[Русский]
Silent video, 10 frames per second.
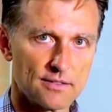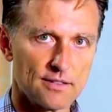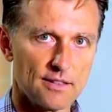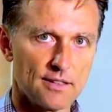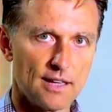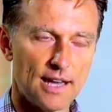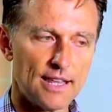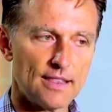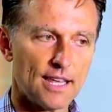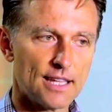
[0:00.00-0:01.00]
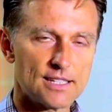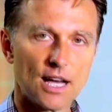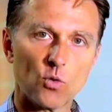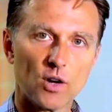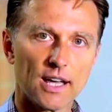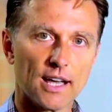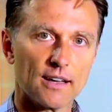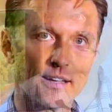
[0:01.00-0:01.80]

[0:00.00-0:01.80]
и они думают, что диета